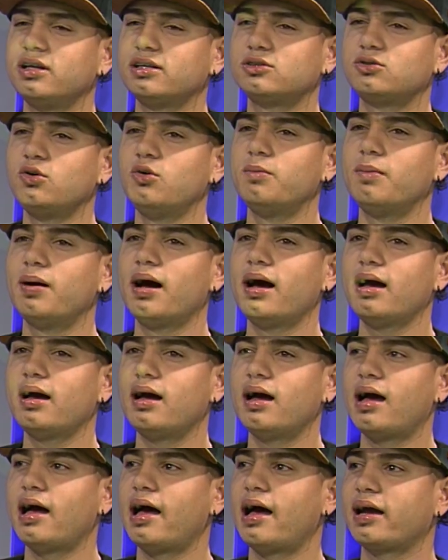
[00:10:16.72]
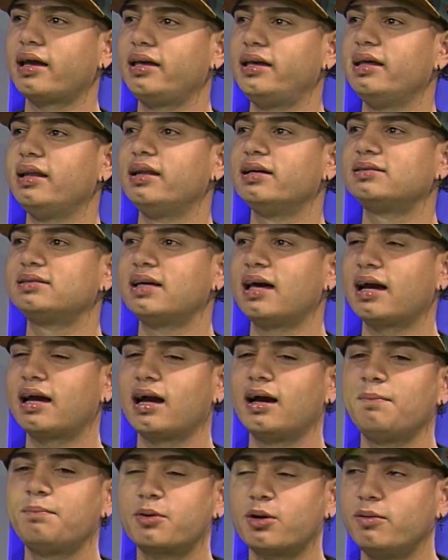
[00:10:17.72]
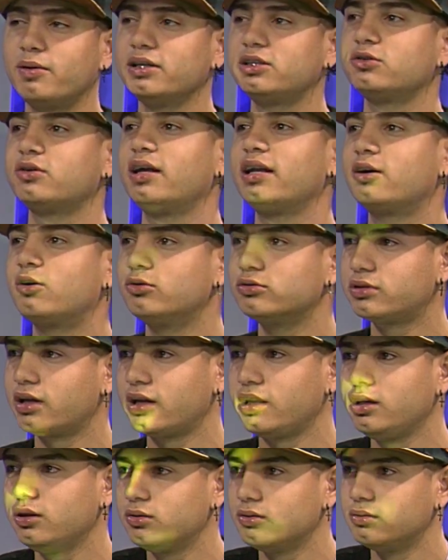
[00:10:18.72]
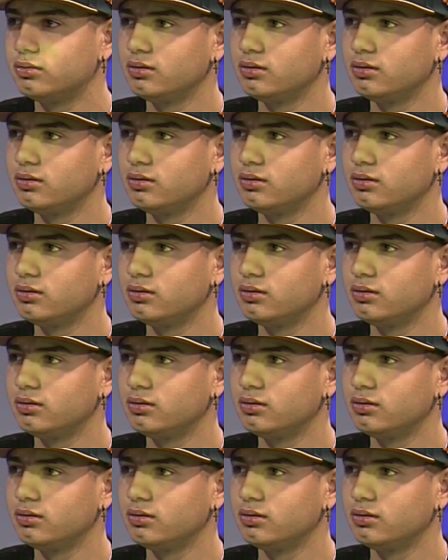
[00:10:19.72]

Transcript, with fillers: suma a quien le saca provecho en el contenido.